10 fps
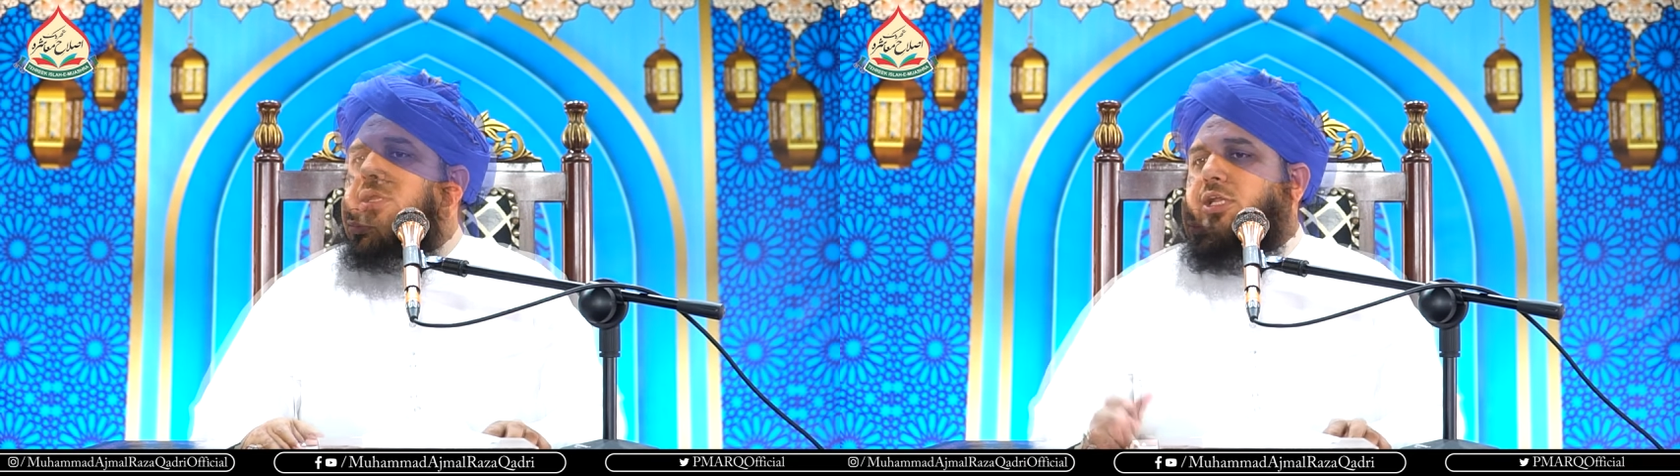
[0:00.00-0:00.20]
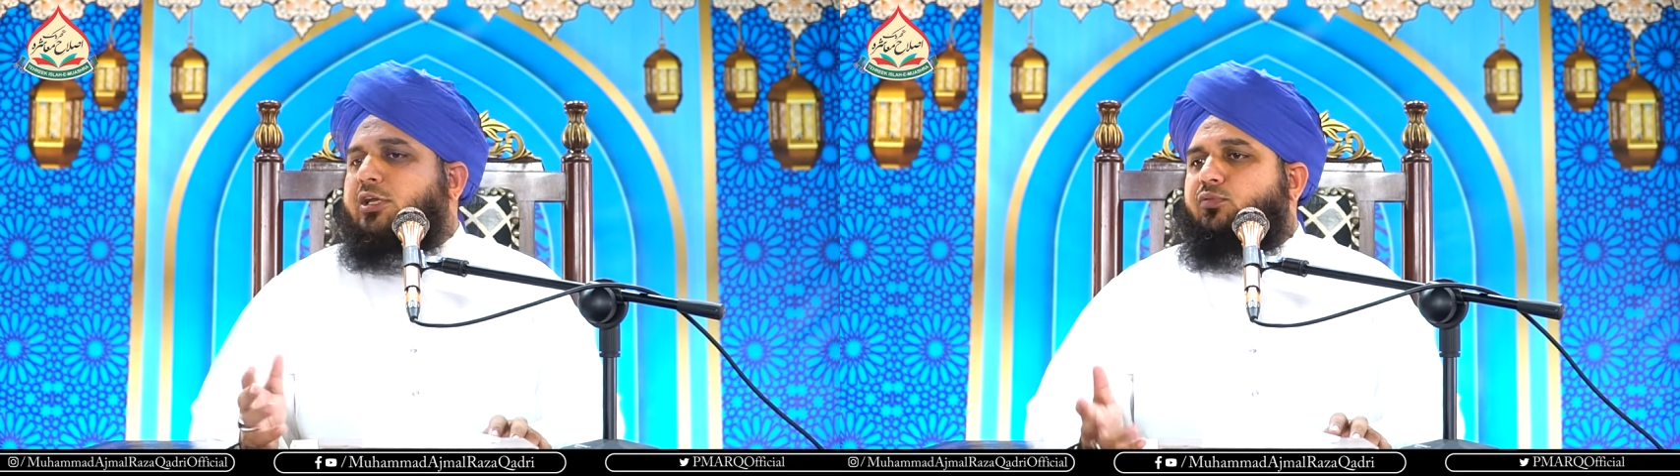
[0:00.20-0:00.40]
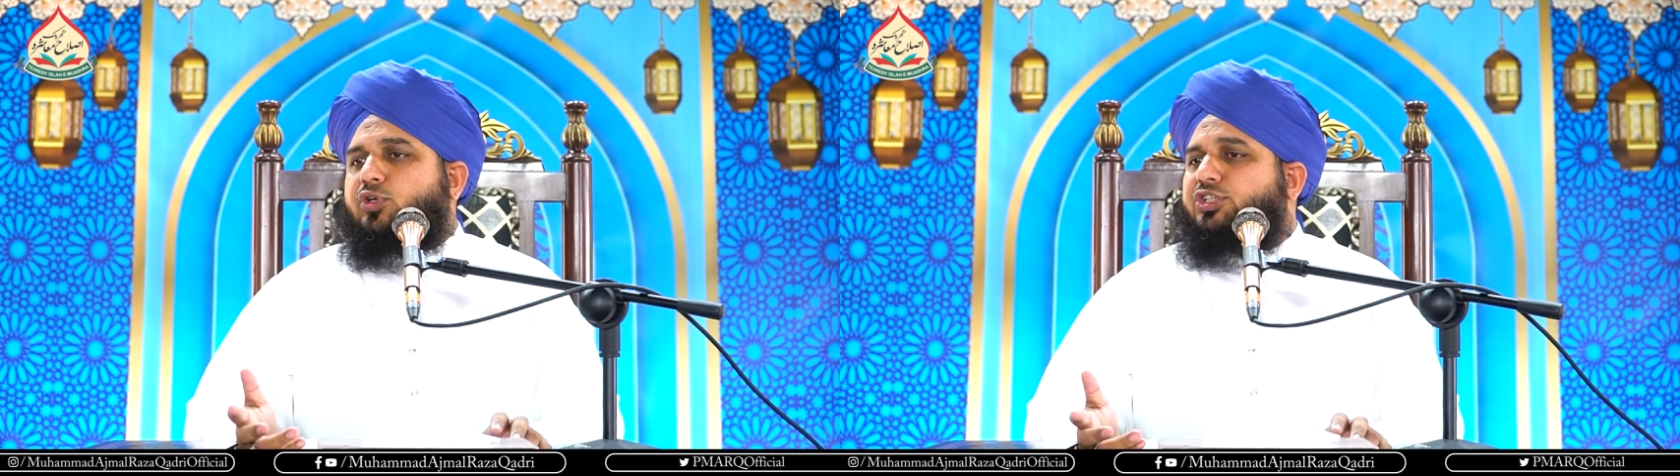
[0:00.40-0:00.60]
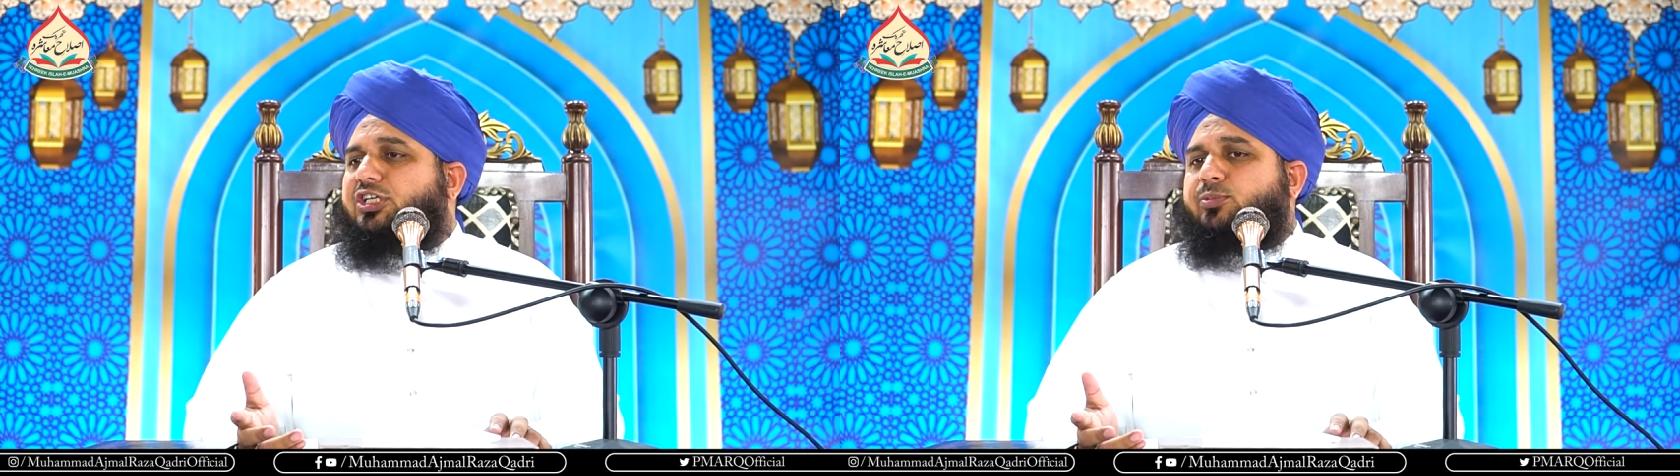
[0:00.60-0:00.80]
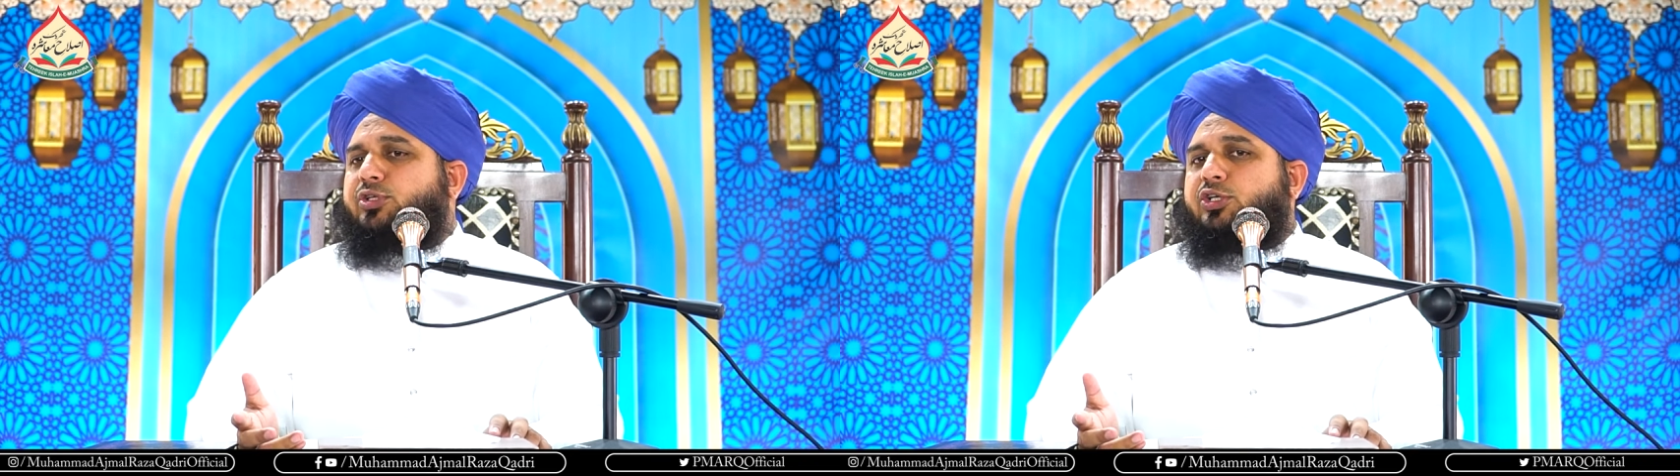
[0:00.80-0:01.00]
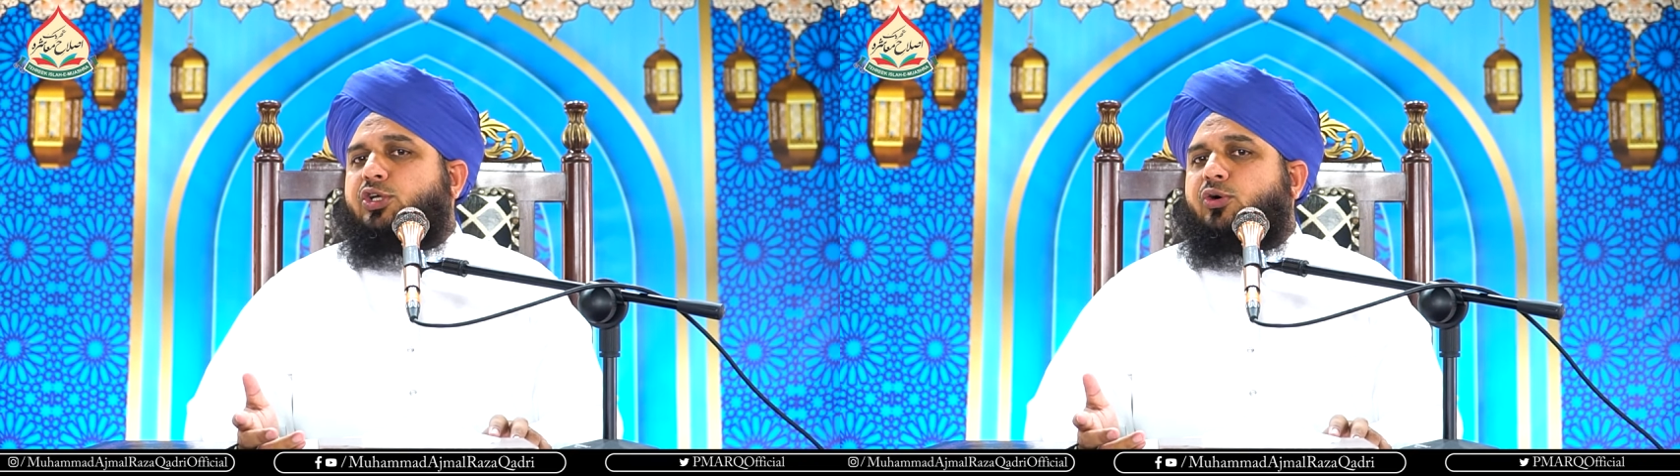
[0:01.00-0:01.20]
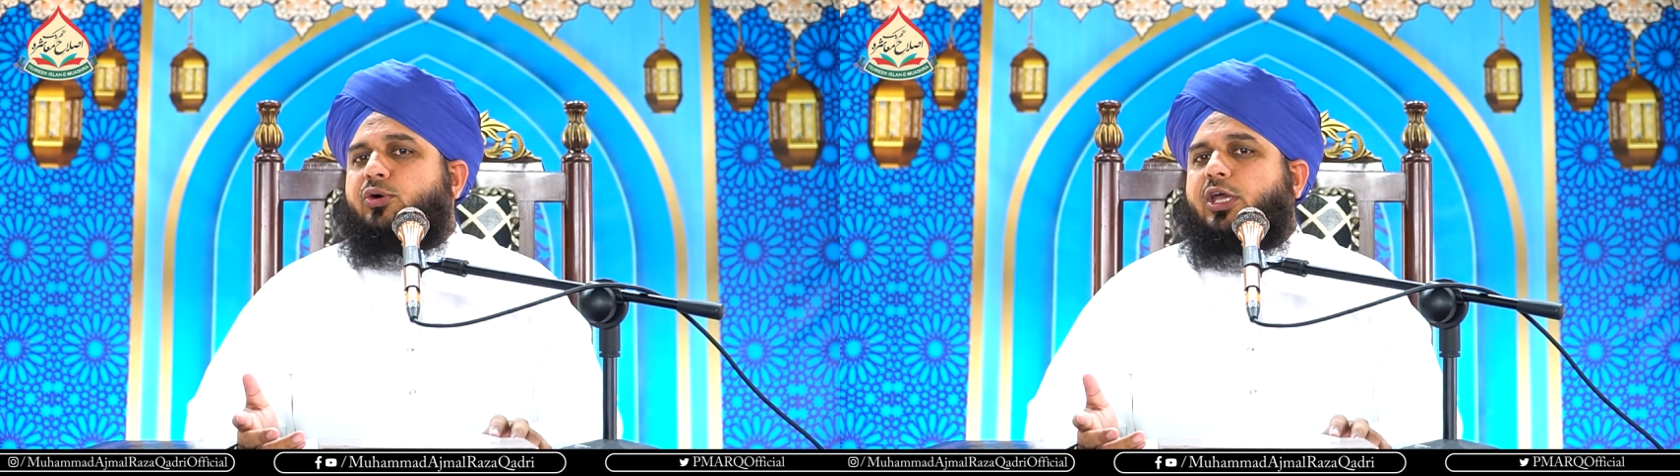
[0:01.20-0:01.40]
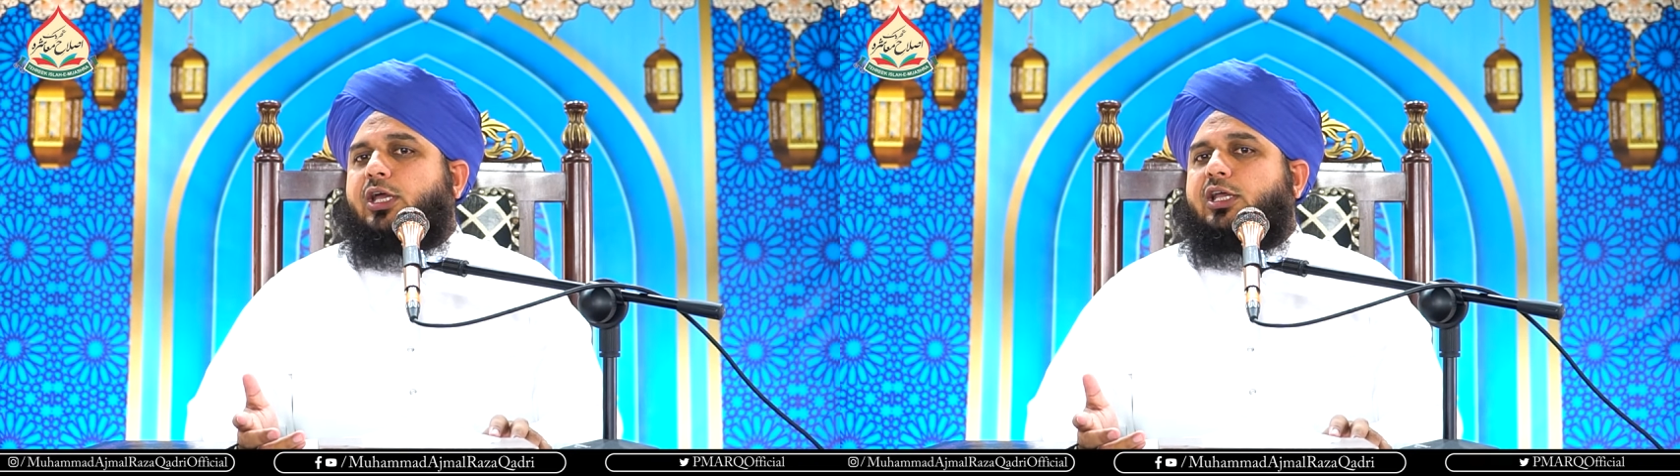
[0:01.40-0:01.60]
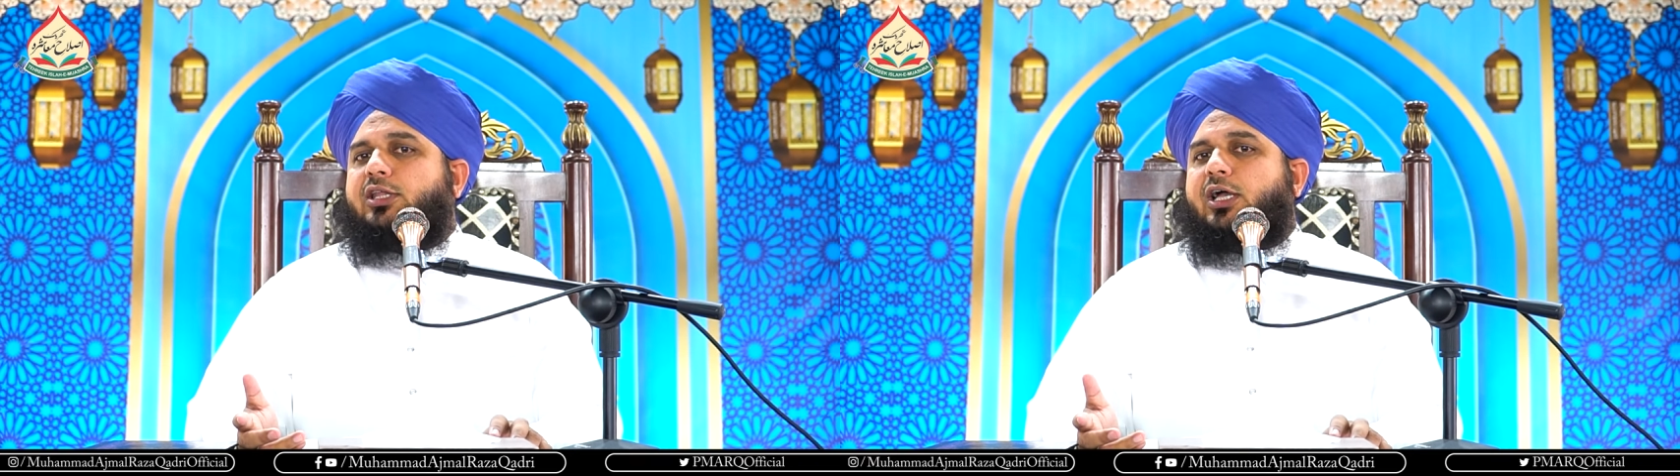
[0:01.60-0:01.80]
लेकिन वो अजीब सा शौक़ है कि